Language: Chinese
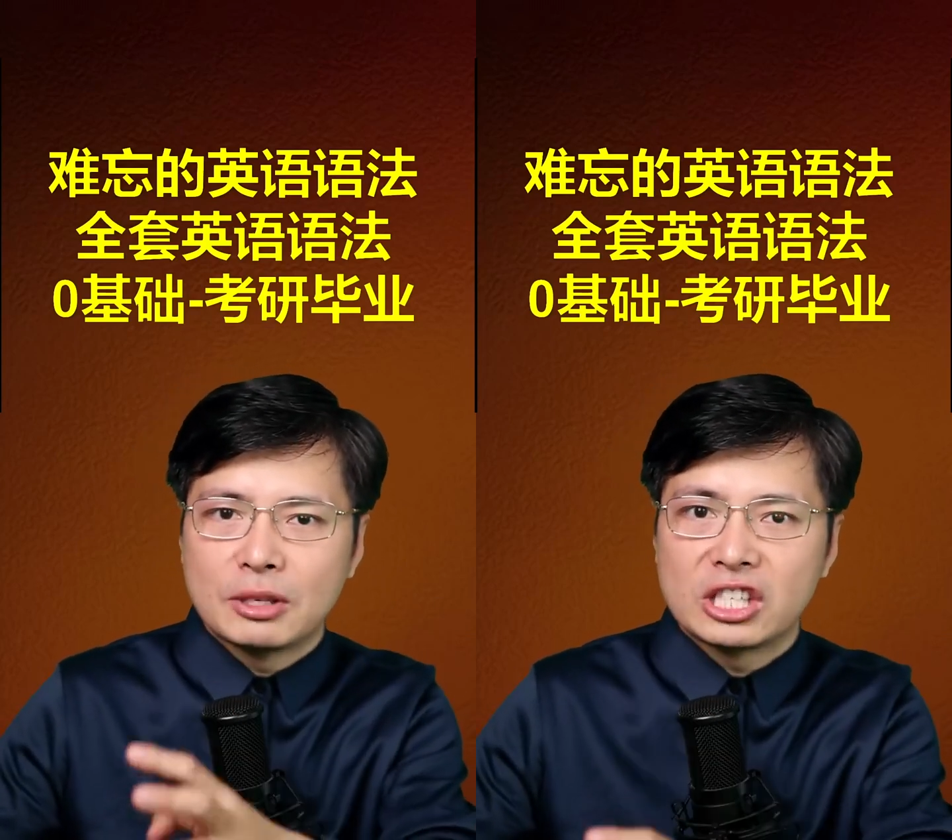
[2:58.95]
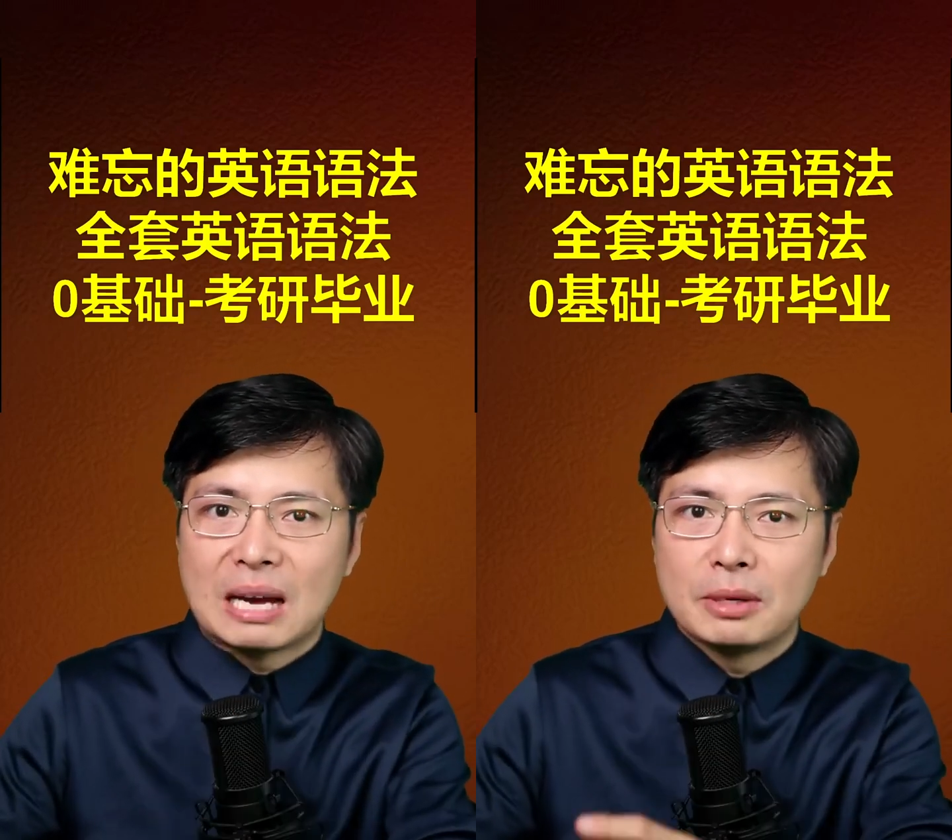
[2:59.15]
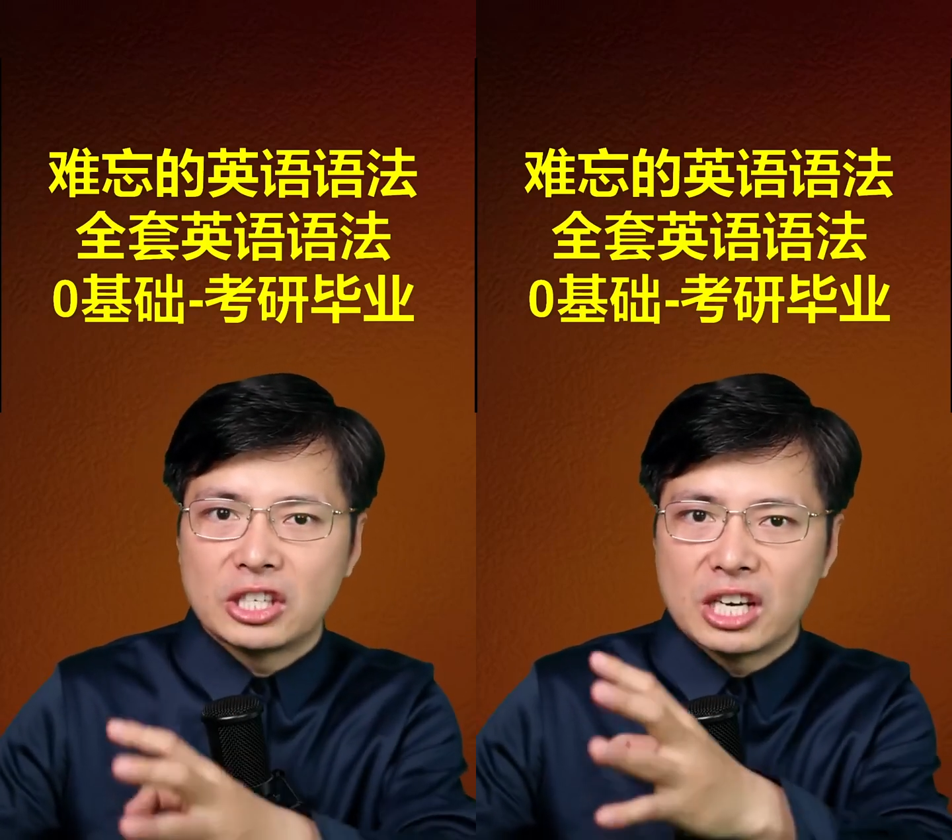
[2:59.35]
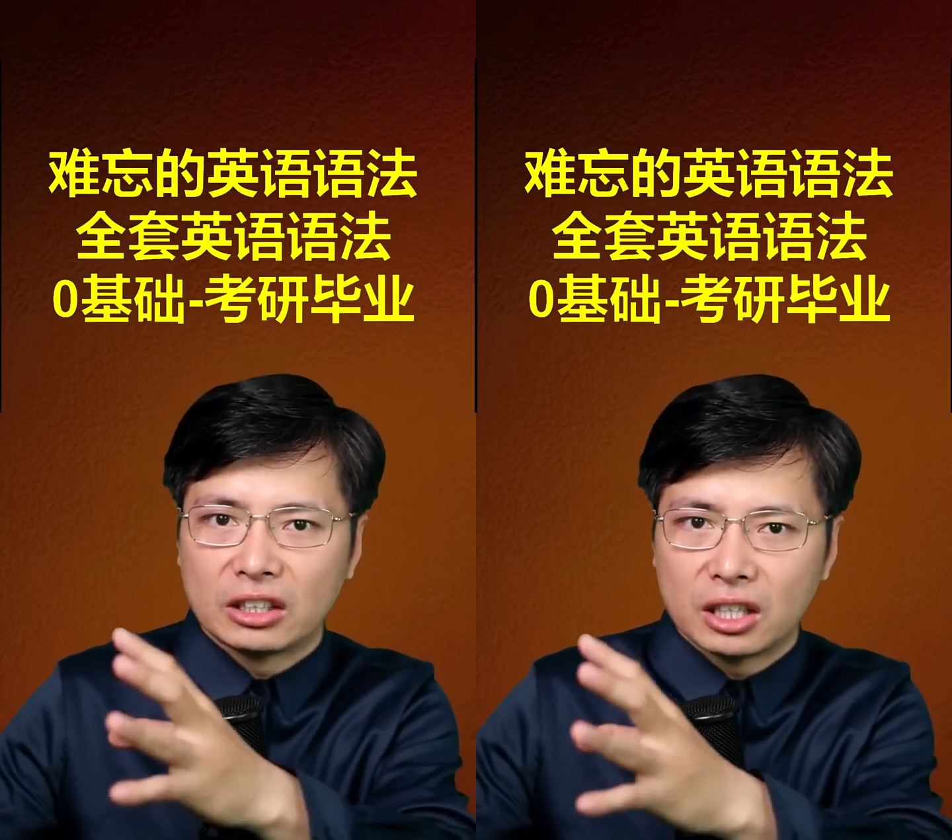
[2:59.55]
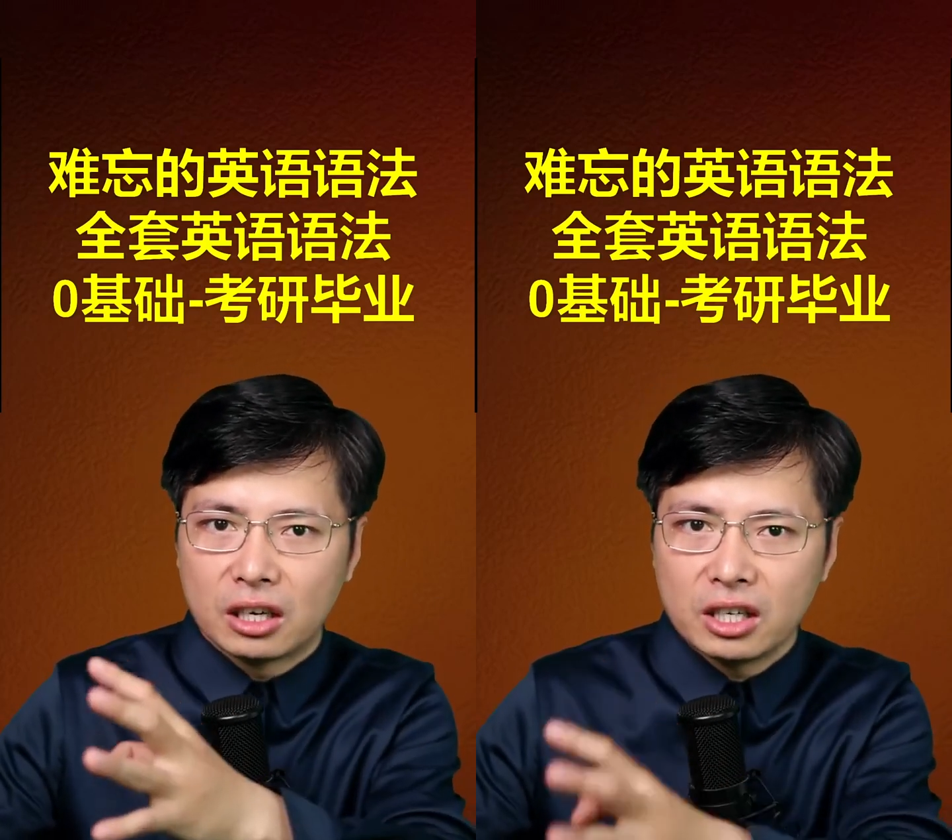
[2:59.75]
前面讲
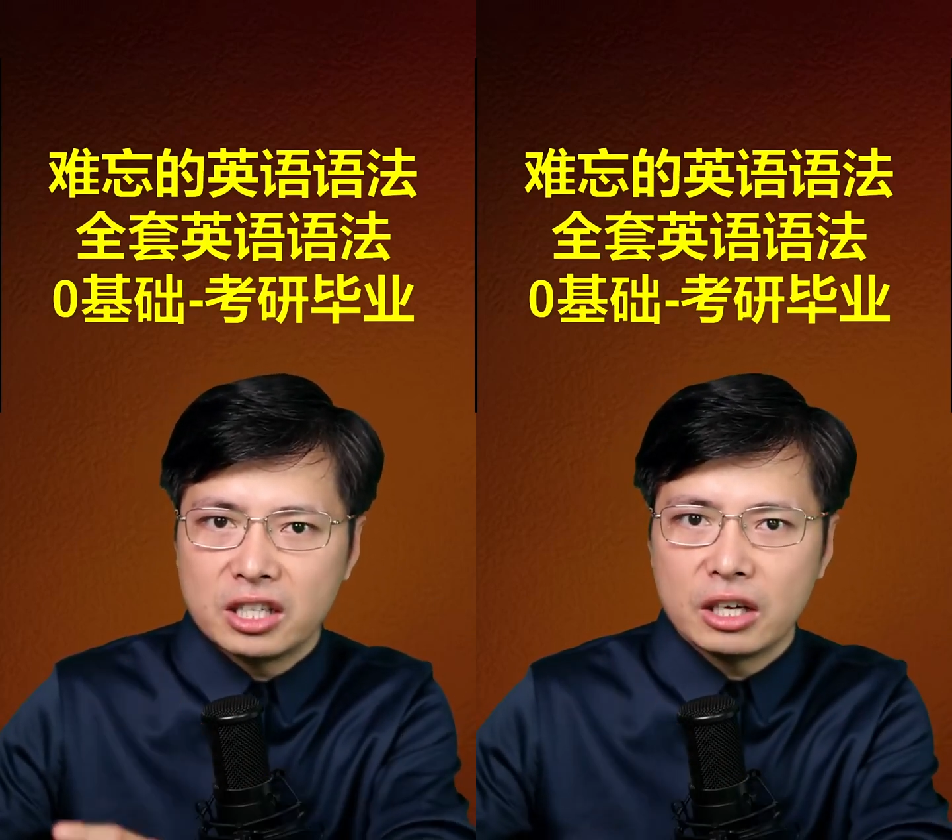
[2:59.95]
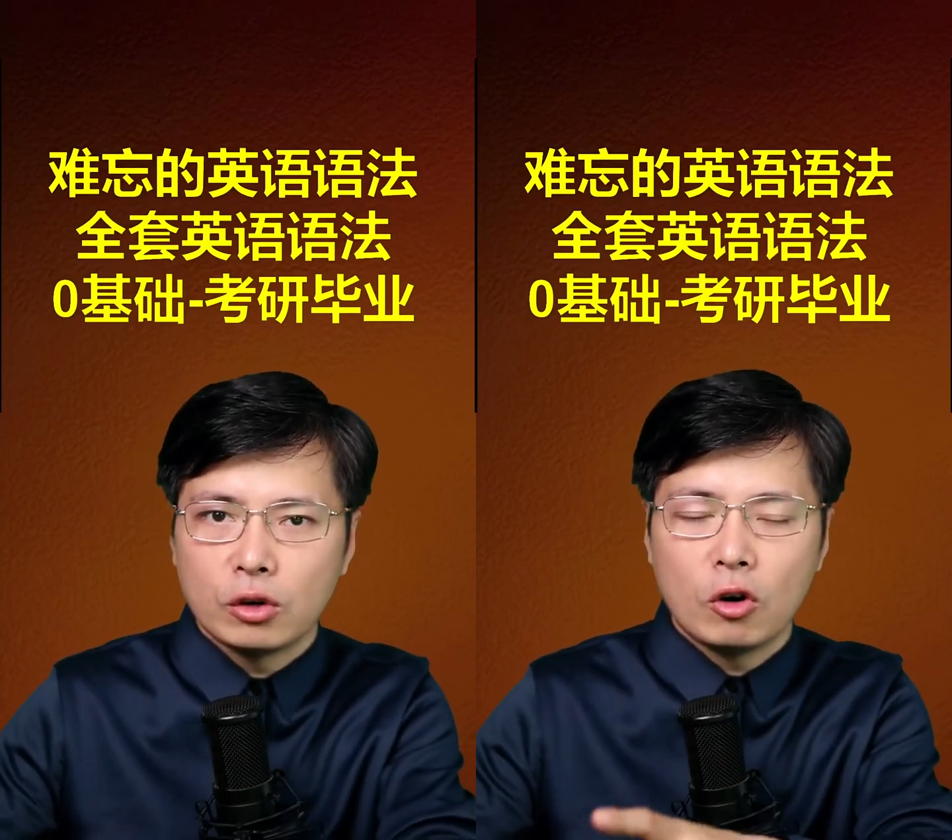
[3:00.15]
的核心内容。